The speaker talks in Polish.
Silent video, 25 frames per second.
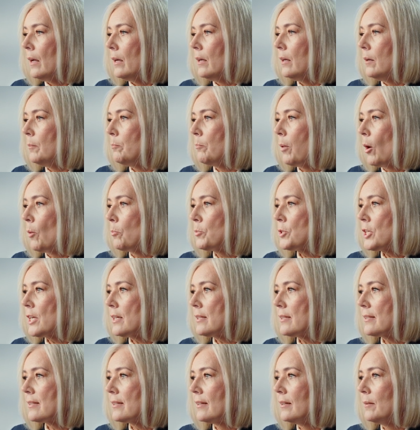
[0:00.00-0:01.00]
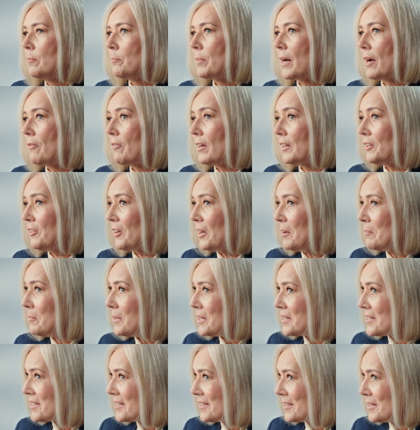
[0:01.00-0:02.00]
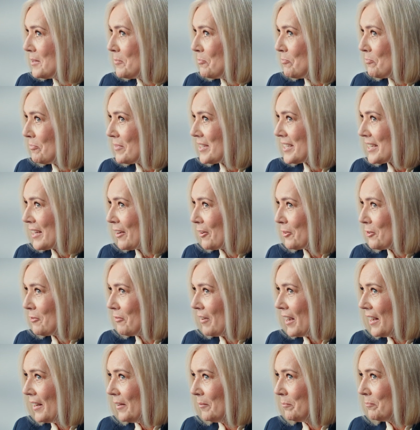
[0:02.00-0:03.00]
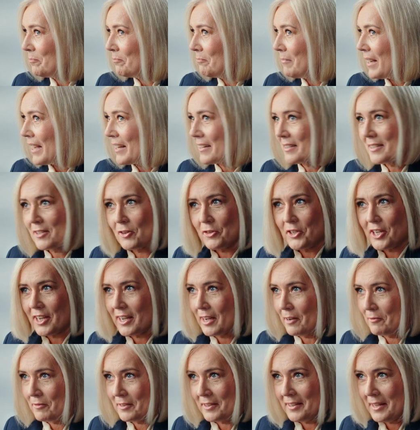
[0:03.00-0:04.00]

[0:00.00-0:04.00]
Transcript: y, poprzez prawa do emisji CO2, bardzo ciekawy